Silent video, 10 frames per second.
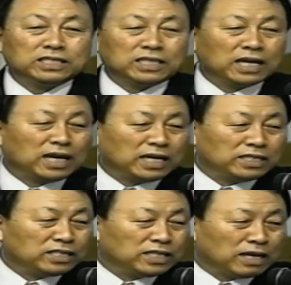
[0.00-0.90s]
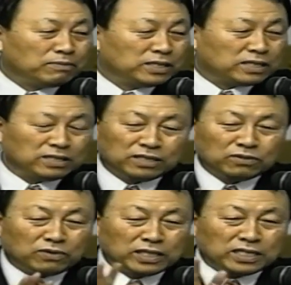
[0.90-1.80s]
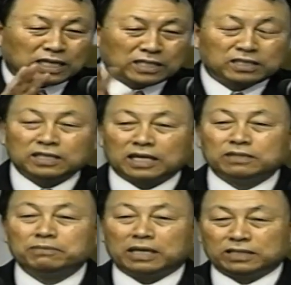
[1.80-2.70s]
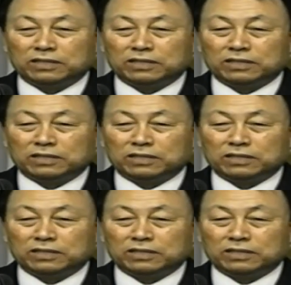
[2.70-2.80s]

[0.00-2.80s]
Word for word: 是还会祸害自己的儿女呀。